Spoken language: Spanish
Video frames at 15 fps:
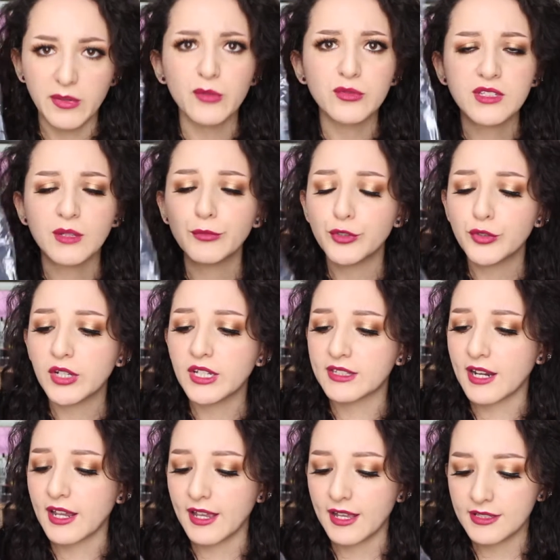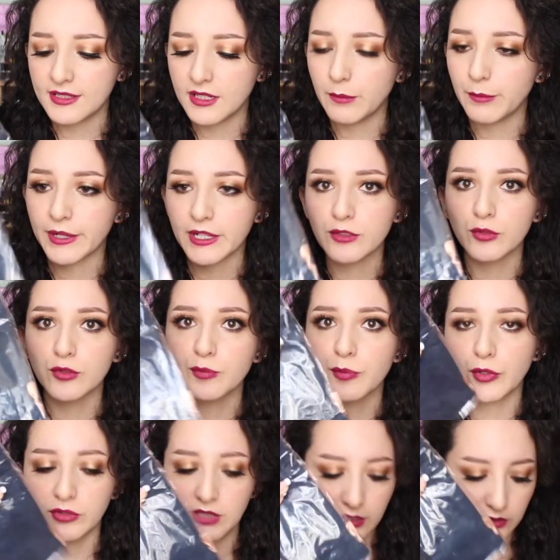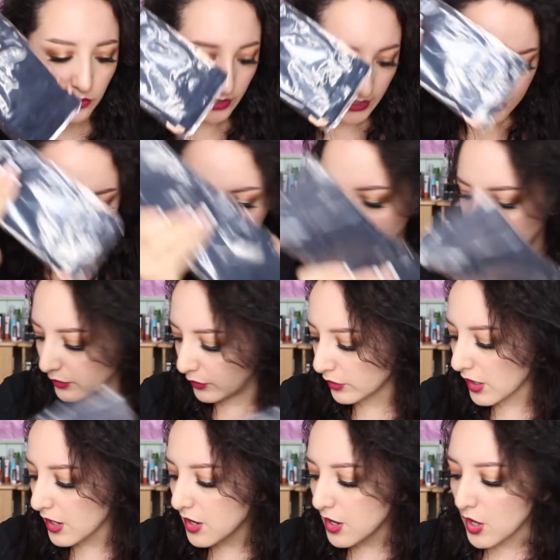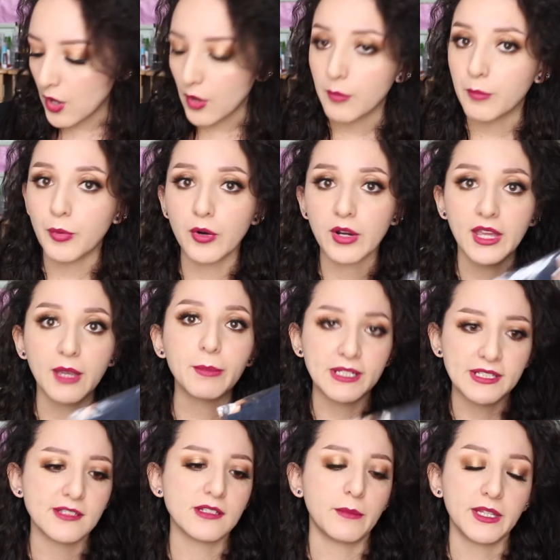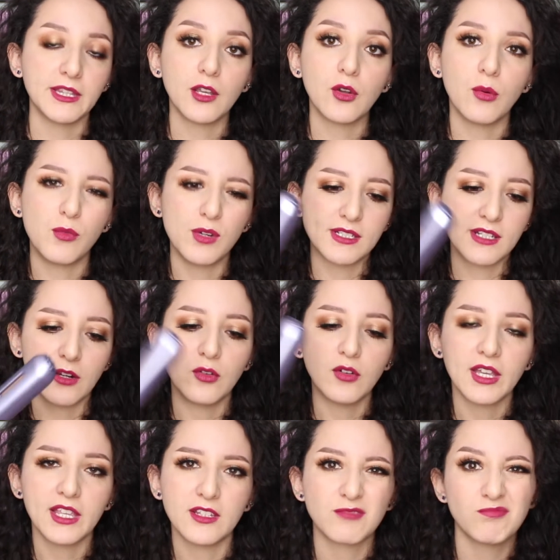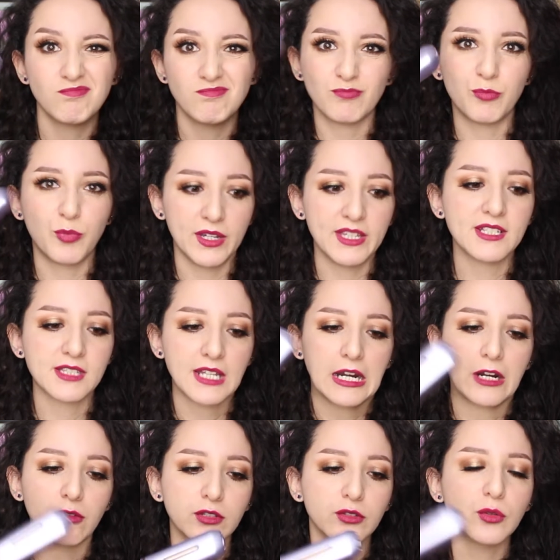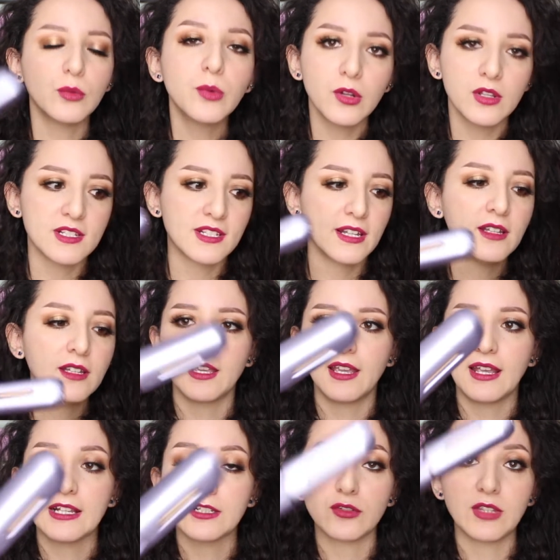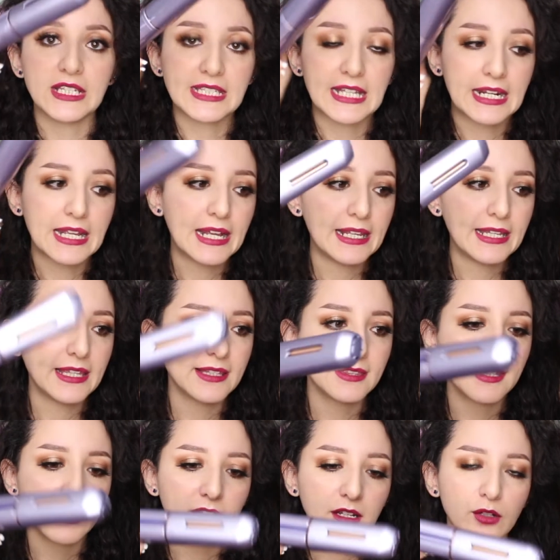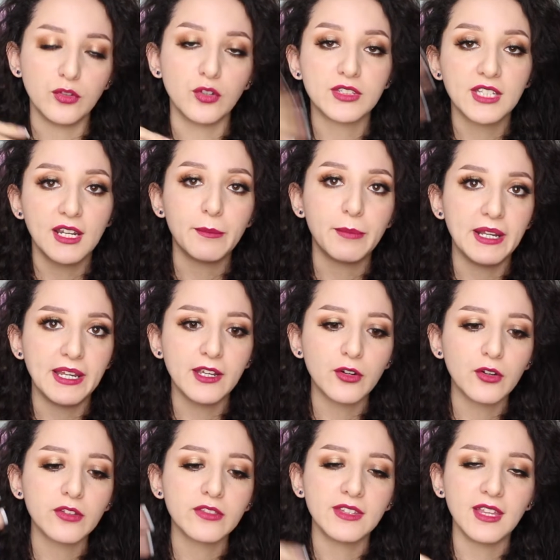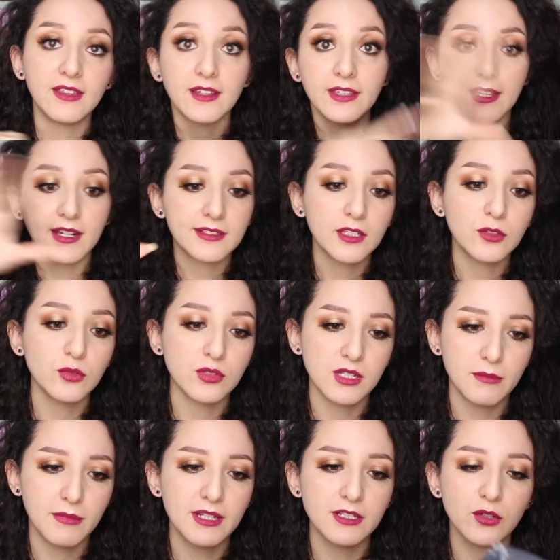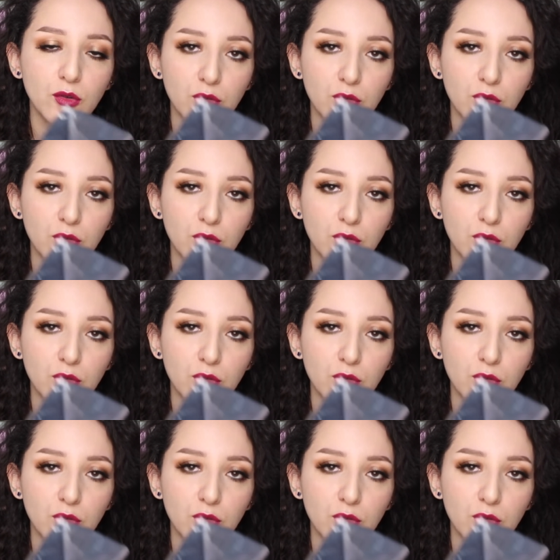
Me gusta mucho que traigan siempre sus protectores de calor porque precisamente como es algo que puedes traerlo en tu bolsa, en caso de estar caliente, no tiene peligro de dañarte tus demás